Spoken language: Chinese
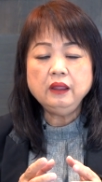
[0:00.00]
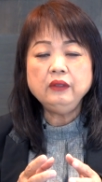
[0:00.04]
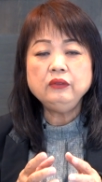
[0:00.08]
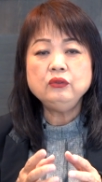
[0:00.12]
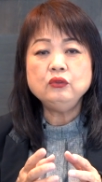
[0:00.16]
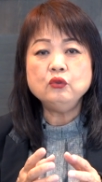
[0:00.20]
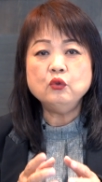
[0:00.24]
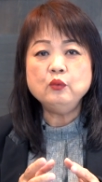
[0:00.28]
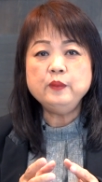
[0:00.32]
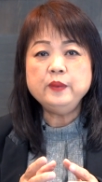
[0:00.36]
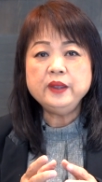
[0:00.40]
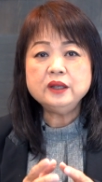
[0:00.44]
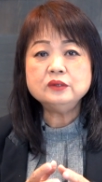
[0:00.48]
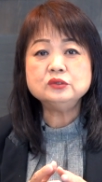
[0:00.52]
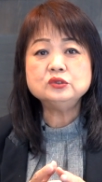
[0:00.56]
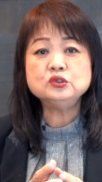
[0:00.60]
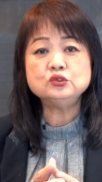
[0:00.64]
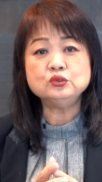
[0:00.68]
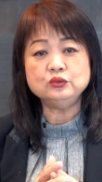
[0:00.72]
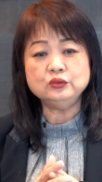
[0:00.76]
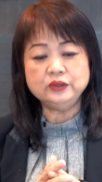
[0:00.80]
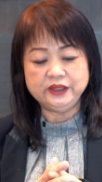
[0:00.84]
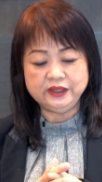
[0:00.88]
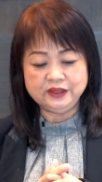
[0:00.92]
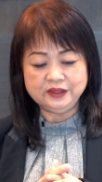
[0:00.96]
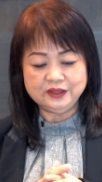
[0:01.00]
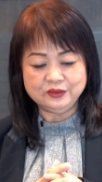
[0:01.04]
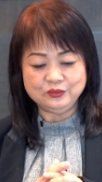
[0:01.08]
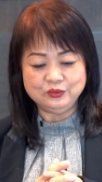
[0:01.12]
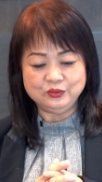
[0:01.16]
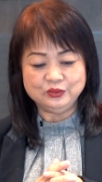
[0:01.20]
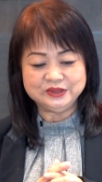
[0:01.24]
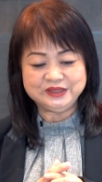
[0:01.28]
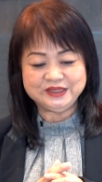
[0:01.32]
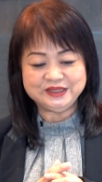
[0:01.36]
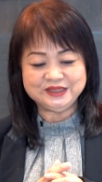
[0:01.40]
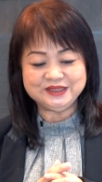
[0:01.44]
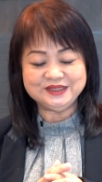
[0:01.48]
有没有属灵的
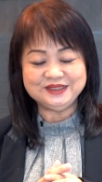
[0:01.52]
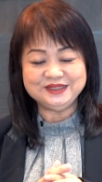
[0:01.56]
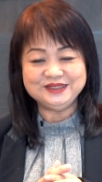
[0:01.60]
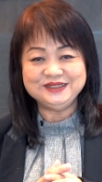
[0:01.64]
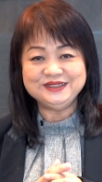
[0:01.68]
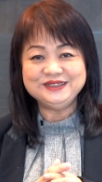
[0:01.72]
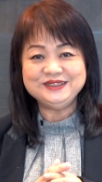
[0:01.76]
果子。